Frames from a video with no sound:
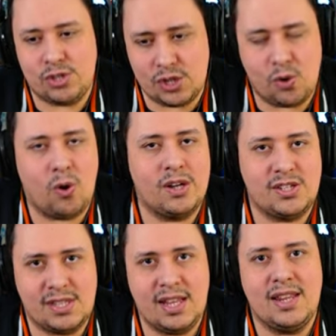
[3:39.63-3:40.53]
os
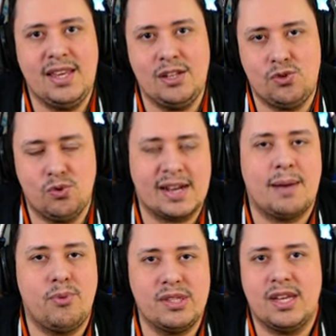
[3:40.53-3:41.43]
chicotes dele ali e
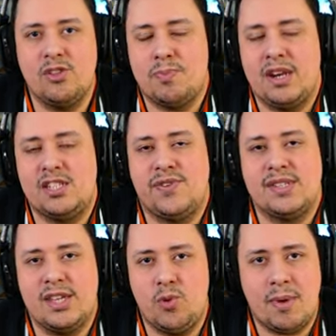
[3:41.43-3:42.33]
acabou dando para eles
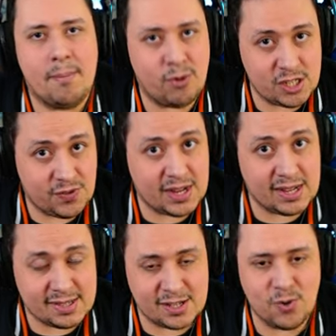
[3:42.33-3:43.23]
fazerem uma
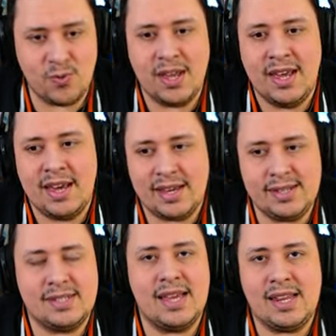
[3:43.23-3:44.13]
modificação e
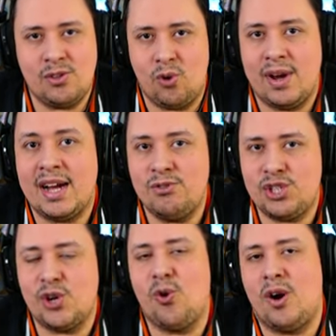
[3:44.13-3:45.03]
inserir no lugar
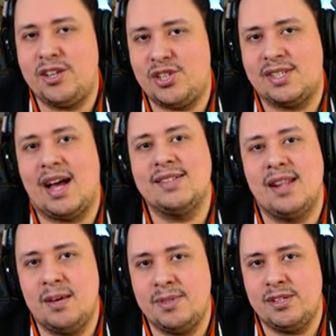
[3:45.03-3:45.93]
dos chicotes as
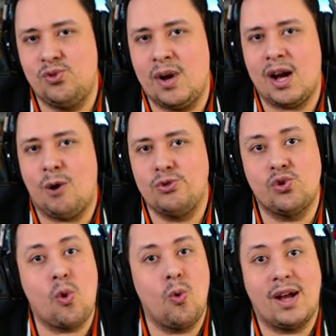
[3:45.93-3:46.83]
lâminas do caos
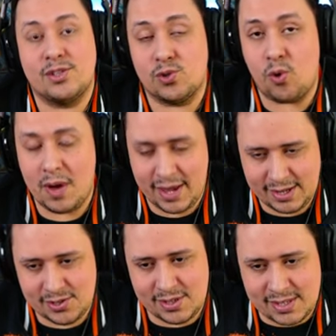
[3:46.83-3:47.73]
com as
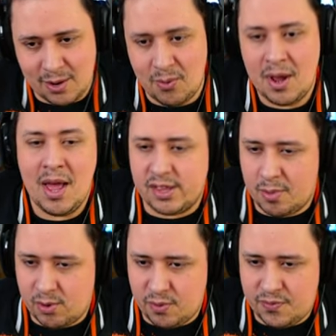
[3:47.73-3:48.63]
correntes. Então, bora
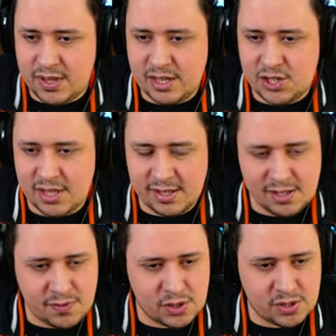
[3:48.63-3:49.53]
dar uma conferidinha
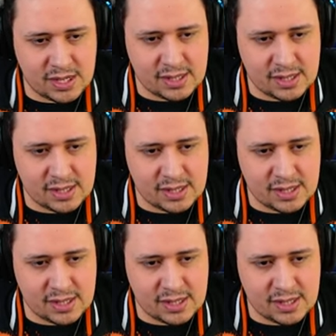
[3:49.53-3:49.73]
nesse vídeo